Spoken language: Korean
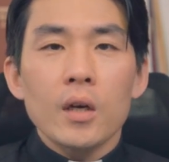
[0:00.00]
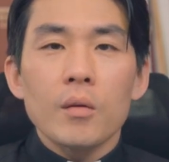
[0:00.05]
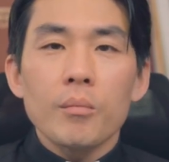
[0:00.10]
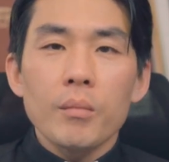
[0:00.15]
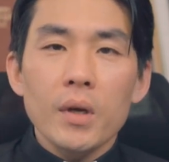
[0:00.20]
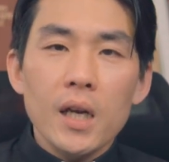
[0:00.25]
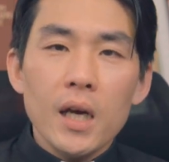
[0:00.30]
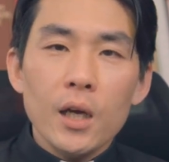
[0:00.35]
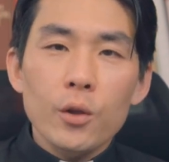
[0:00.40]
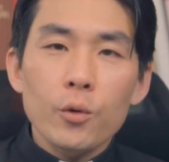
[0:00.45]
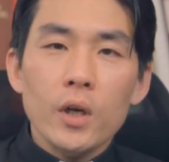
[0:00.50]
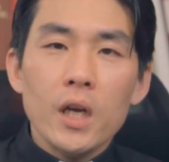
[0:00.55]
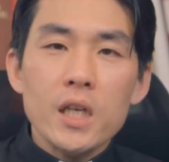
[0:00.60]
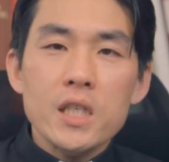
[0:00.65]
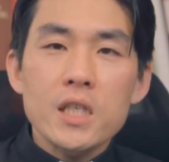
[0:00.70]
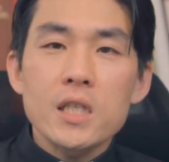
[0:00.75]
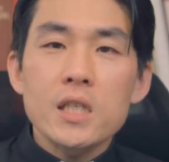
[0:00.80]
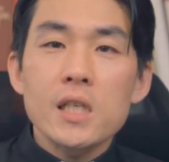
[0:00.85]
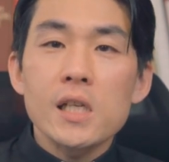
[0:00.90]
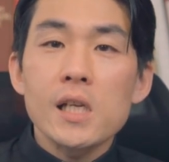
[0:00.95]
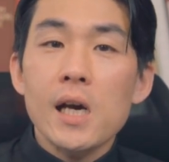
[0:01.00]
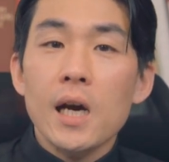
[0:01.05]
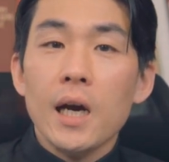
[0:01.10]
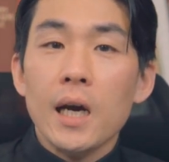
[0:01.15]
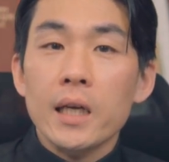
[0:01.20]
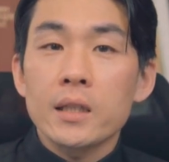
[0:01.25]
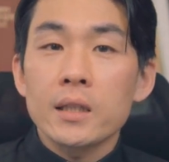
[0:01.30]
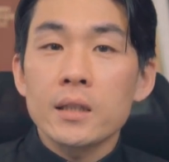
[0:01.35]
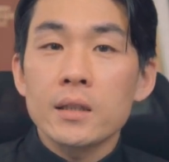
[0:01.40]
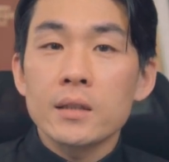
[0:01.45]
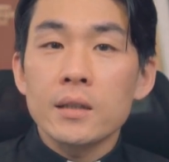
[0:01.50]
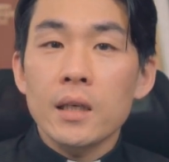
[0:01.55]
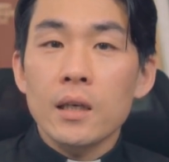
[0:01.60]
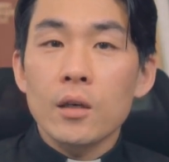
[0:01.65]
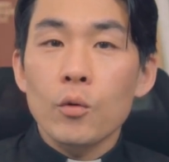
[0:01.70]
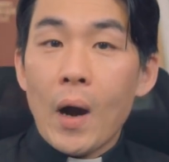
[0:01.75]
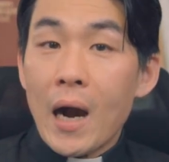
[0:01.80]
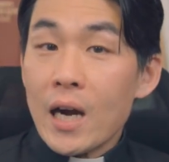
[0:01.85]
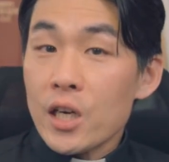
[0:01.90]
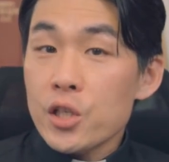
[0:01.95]
밀라노나 시칠리아 같은
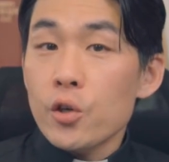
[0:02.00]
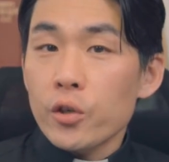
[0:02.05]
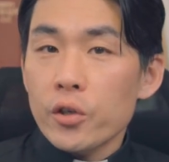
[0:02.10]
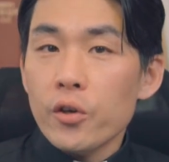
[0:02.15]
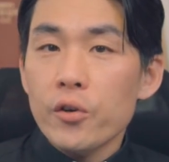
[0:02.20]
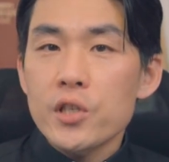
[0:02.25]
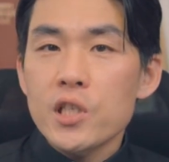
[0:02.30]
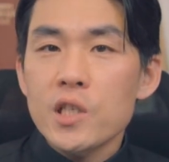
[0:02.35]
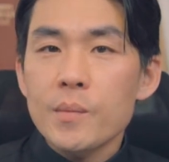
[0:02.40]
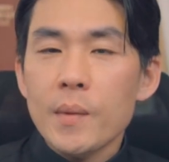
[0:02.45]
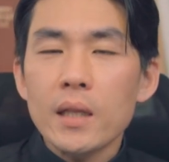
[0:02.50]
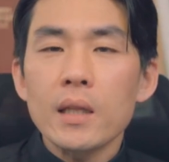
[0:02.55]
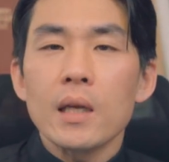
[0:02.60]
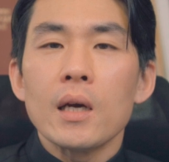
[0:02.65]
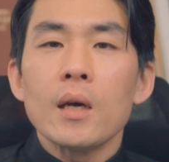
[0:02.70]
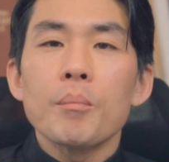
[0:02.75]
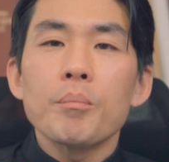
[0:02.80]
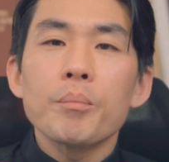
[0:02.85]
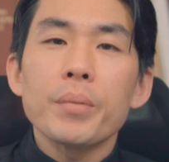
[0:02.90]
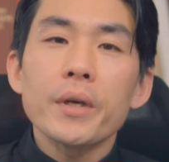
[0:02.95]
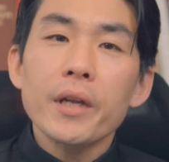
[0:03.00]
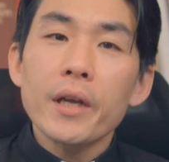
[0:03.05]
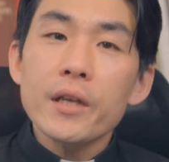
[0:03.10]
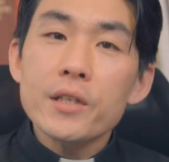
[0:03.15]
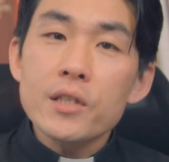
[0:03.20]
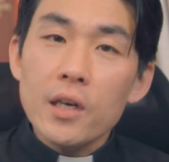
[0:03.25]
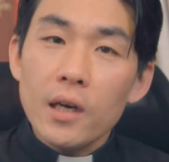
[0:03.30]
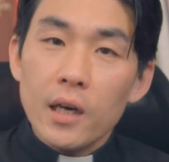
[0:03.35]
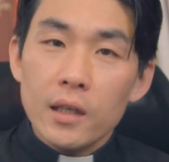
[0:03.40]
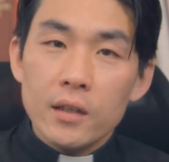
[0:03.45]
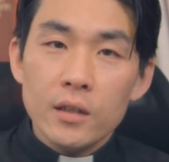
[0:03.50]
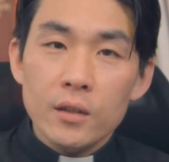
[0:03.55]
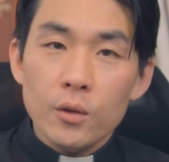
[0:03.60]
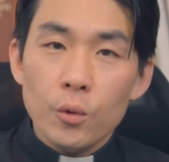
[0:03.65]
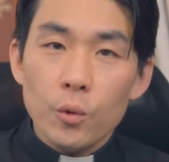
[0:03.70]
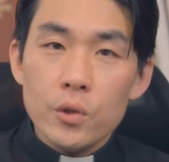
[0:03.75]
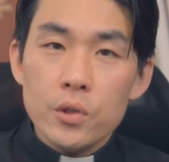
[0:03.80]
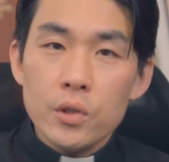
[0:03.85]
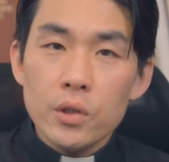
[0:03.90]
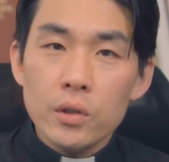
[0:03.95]
데는 왕정이었지만 피렌체 같은
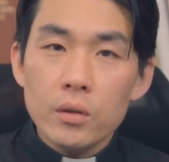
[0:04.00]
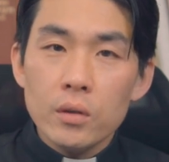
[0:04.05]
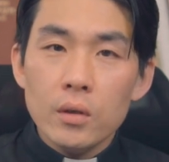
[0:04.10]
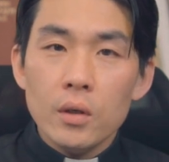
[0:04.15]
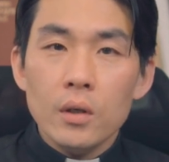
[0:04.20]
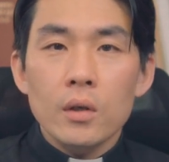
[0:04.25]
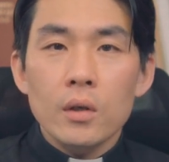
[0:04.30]
곳은